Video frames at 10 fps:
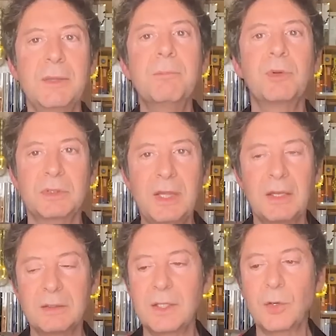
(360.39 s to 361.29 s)

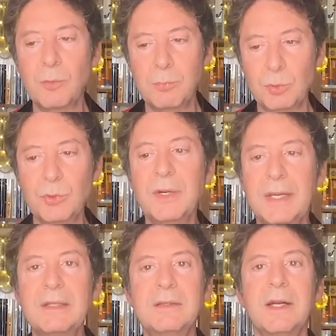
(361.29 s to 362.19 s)
importante con Plutone
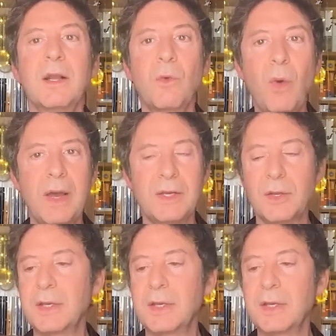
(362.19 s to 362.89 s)
che entra in acquario e